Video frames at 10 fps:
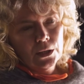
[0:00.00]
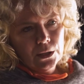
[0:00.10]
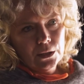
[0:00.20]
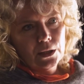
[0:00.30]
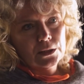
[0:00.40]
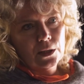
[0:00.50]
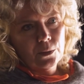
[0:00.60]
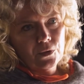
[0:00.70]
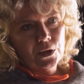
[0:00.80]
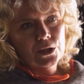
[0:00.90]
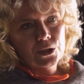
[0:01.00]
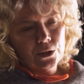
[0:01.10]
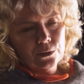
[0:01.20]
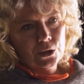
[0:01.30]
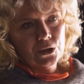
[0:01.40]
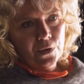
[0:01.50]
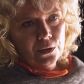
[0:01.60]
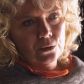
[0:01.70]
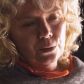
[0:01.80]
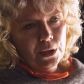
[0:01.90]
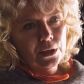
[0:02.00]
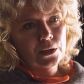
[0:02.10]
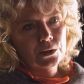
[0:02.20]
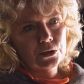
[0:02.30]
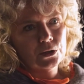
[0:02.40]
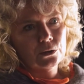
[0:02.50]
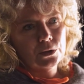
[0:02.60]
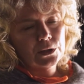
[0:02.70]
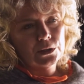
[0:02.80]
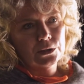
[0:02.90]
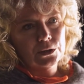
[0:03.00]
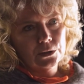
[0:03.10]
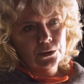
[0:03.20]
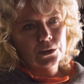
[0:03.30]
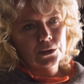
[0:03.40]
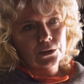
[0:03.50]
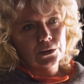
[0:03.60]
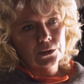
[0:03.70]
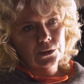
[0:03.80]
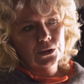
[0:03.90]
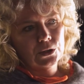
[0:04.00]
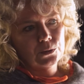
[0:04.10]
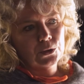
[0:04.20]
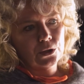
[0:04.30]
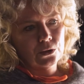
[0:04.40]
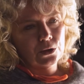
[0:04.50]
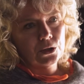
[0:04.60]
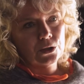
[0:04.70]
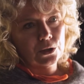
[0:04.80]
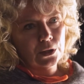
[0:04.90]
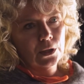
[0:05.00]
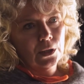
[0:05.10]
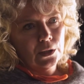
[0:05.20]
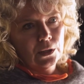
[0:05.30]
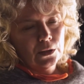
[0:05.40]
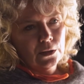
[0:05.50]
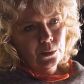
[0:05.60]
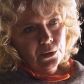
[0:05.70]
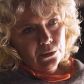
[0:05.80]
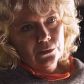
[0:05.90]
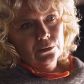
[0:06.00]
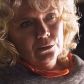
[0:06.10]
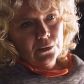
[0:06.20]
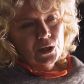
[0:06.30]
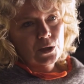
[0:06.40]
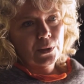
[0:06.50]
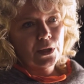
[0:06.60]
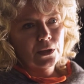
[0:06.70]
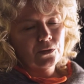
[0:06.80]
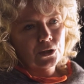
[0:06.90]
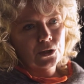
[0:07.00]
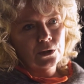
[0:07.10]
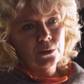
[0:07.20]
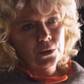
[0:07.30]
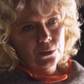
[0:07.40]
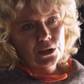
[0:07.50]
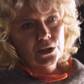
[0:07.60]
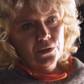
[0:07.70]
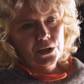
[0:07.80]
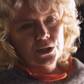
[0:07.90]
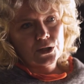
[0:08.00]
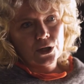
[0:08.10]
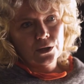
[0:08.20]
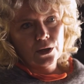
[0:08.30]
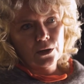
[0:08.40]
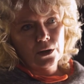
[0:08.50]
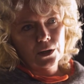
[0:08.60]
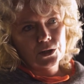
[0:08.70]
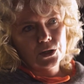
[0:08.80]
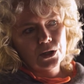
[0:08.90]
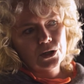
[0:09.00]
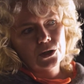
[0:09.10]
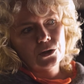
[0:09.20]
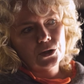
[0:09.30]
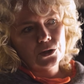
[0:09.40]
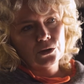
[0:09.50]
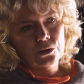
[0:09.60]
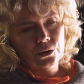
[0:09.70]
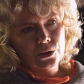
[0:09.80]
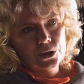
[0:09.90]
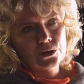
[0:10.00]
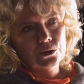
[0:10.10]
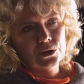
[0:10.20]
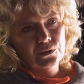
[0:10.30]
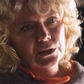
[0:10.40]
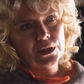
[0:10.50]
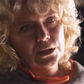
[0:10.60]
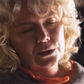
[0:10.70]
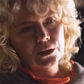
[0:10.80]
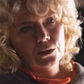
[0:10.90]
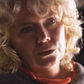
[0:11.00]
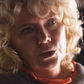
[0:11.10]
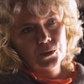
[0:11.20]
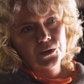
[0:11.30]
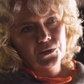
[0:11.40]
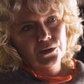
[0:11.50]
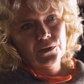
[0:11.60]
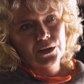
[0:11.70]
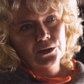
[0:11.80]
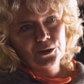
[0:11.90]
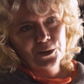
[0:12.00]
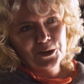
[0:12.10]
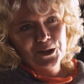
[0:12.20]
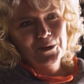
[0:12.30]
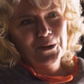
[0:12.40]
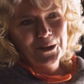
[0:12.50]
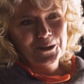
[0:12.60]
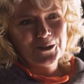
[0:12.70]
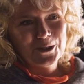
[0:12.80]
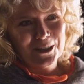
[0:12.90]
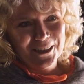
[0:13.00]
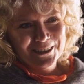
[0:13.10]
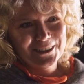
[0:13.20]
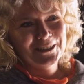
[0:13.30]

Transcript: jednak zajmowanie się tym, że świat umiera, szczególnie z, z dziedzin przyrodniczych, no bo nasze badania właściwie nie będą mieć za chwilę znaczenia, a jeżeli jeszcze dojdzie do, do kryzysu cywilizacyjnego, który jest przewidywany, to nie będzie miał ich kto czytać.